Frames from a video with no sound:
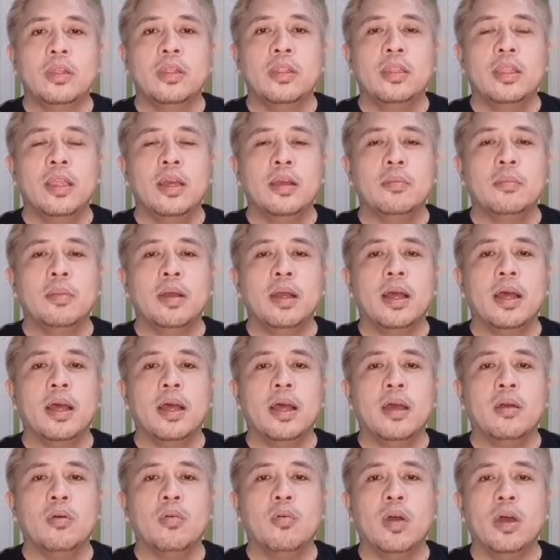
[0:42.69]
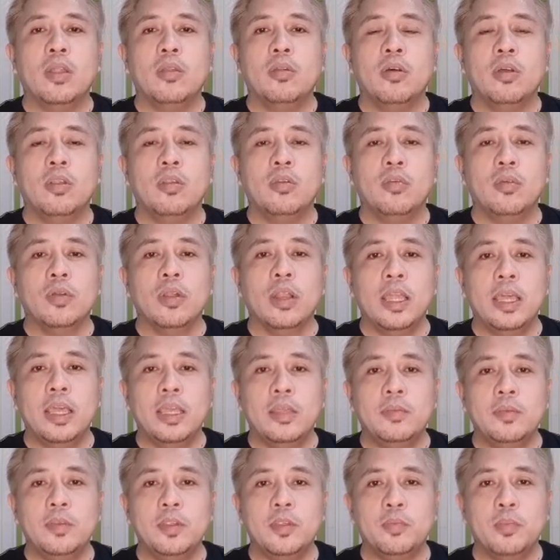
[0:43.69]
ng mga kung ano-anong
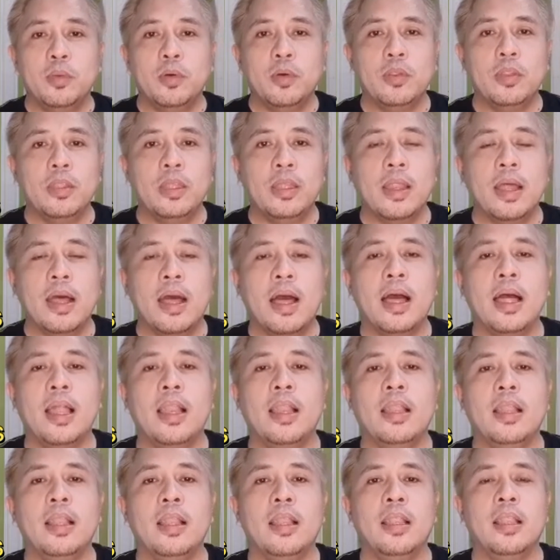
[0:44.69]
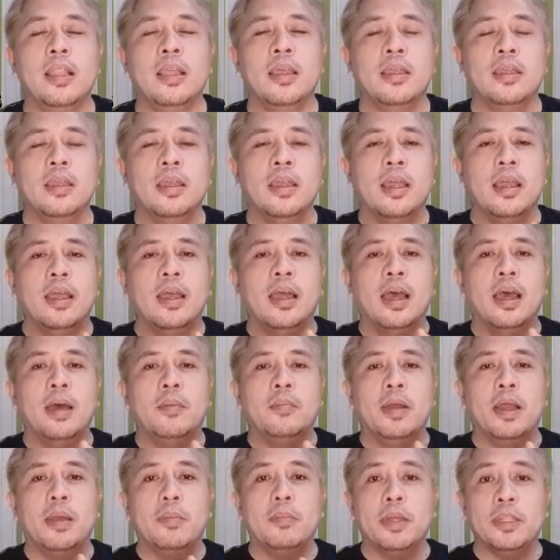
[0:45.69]
claims, funeral, uh, ah,
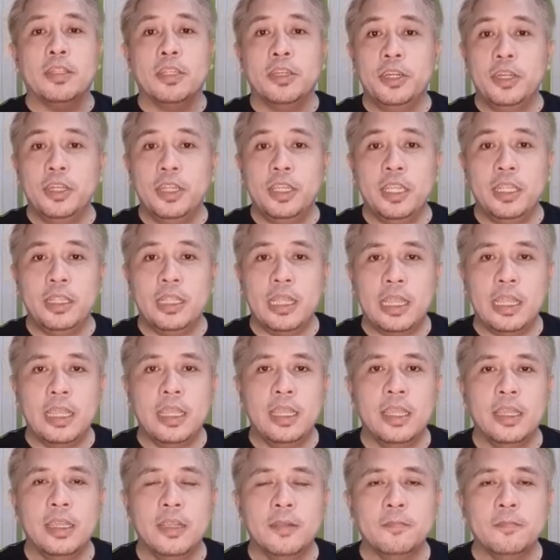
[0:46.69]
mga maternity.